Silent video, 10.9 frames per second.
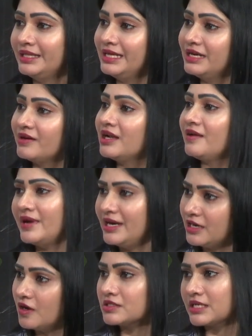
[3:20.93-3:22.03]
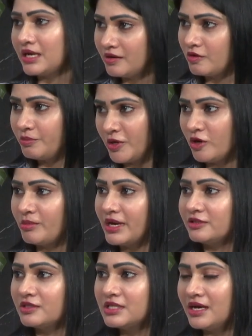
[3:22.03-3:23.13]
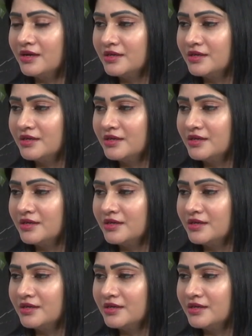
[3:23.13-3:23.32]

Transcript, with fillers: దీనివల్ల వెయిట్ లాస్కి అన్నా ఉపయోగపడుతుందా